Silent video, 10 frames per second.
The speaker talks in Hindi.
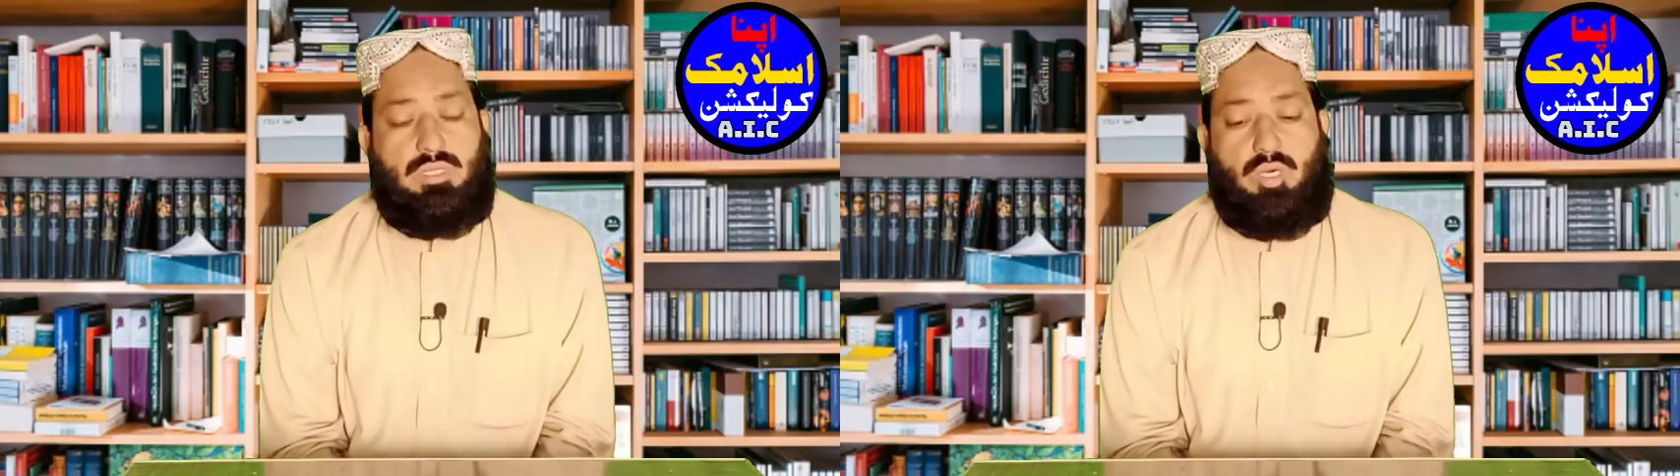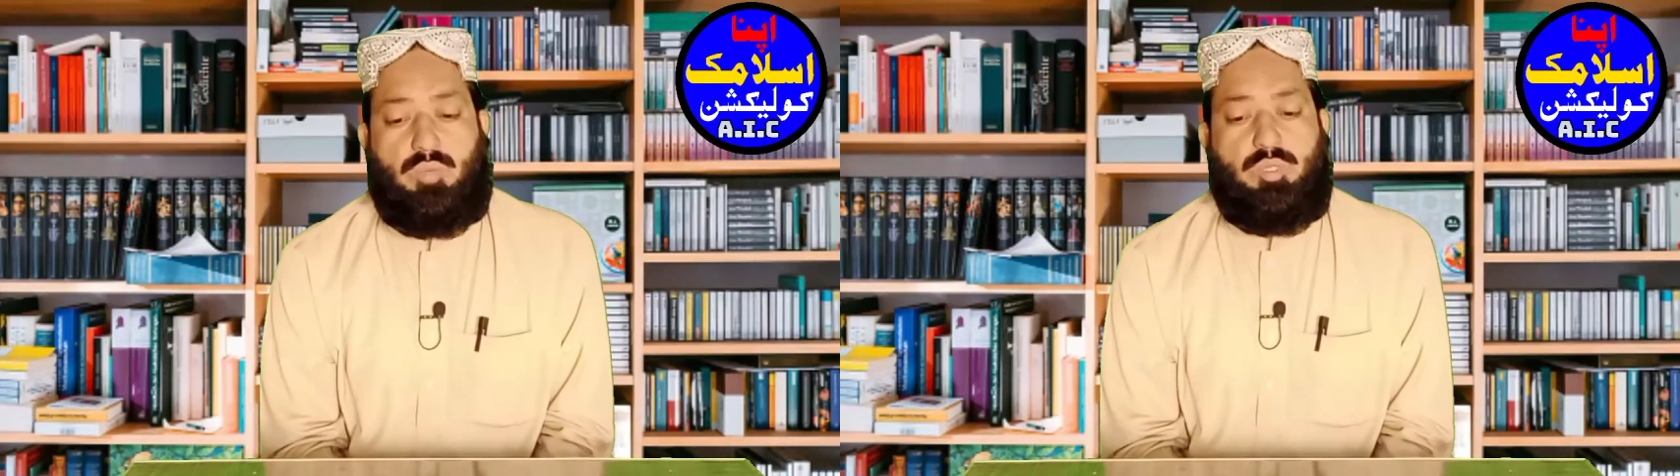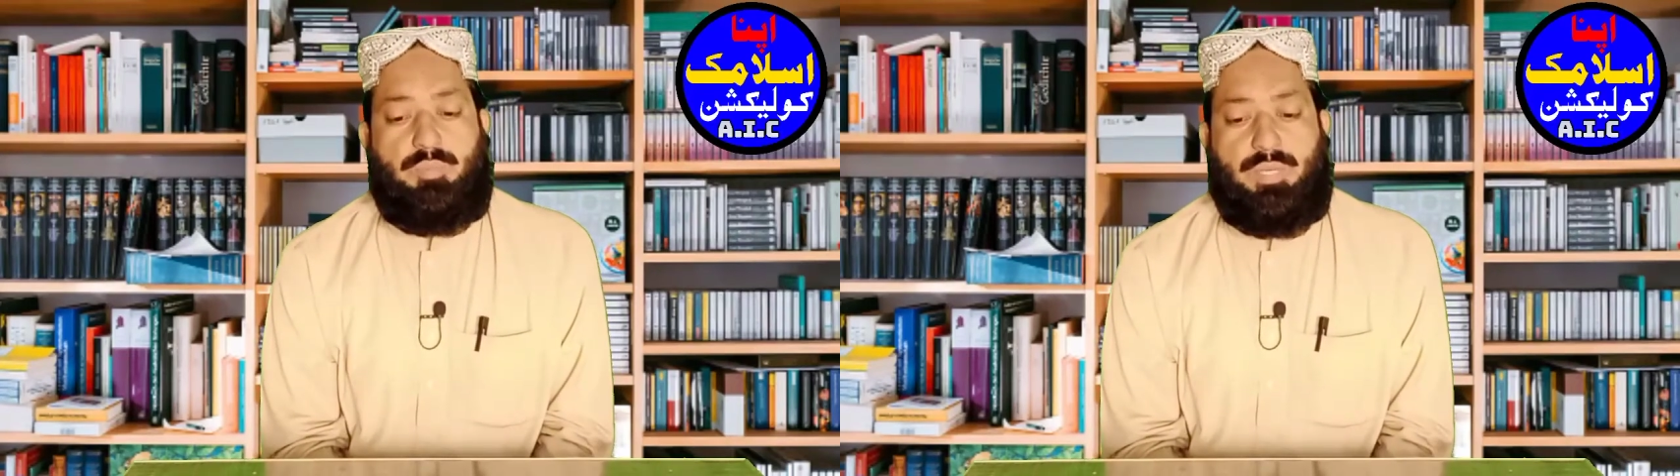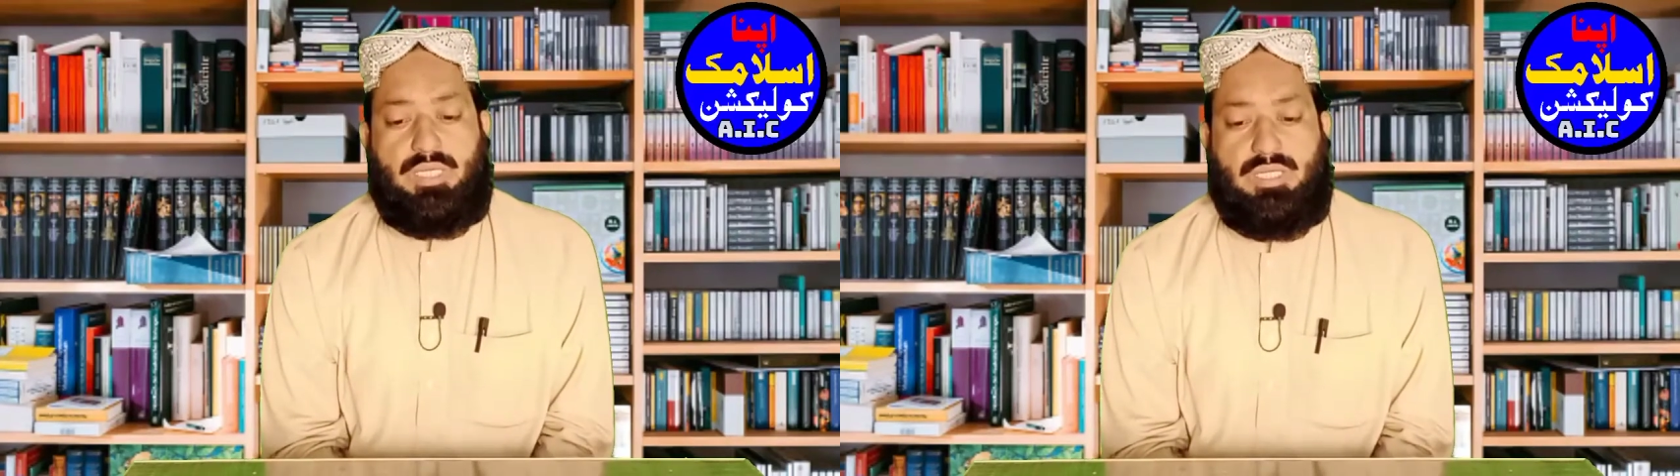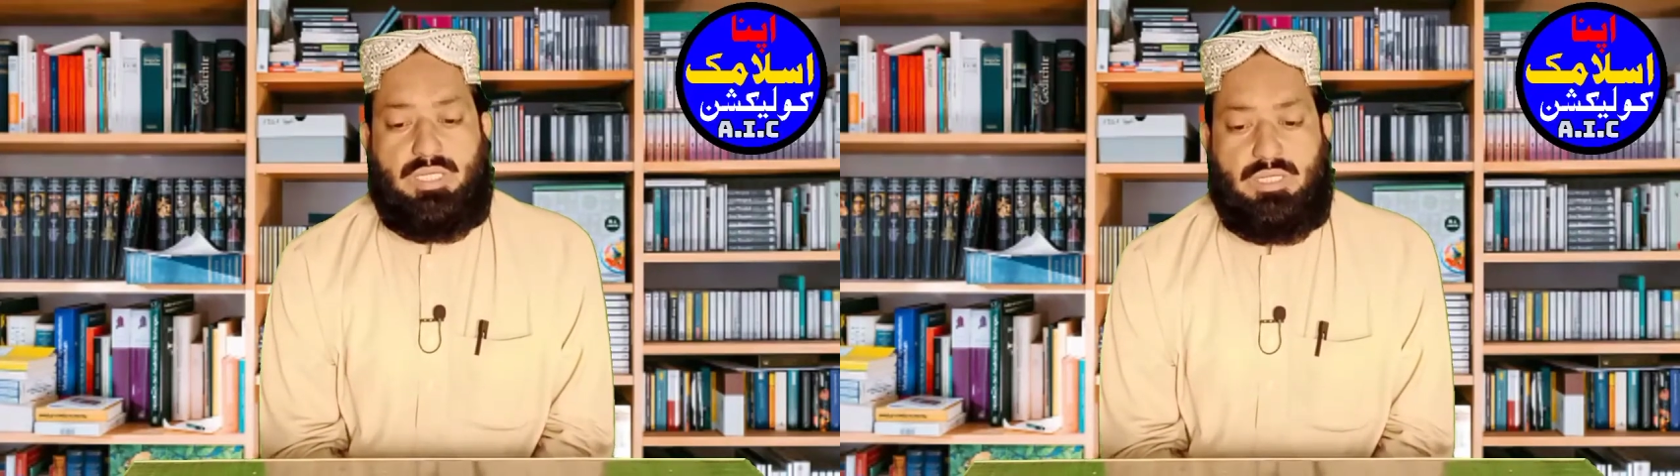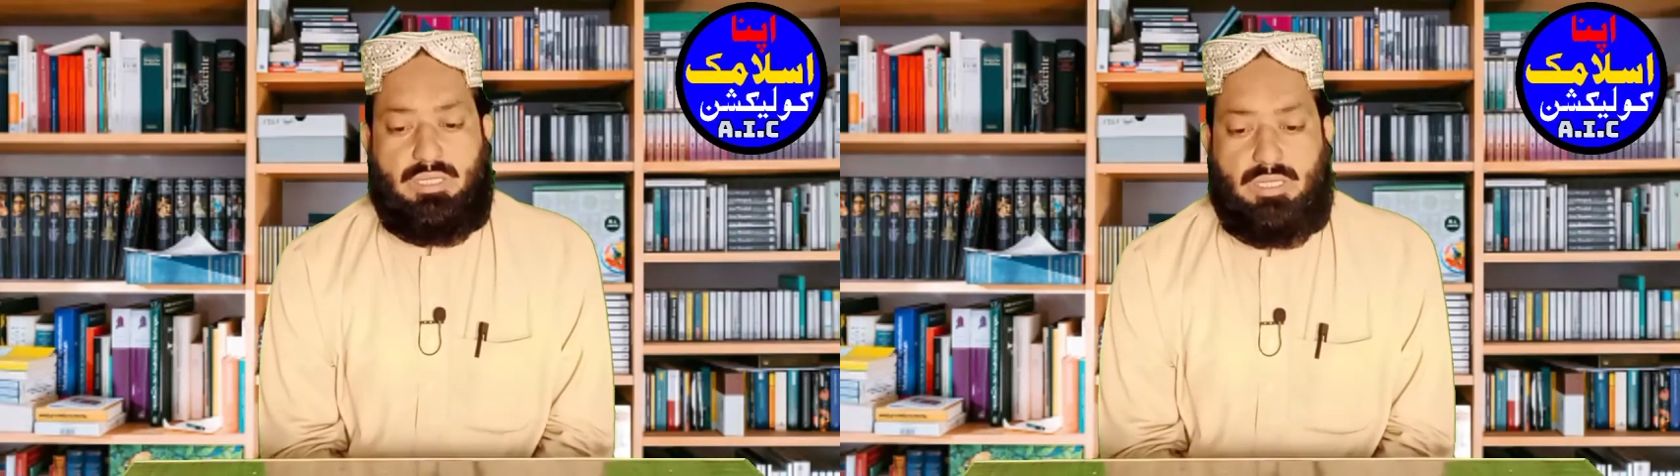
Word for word: होम्योपैथी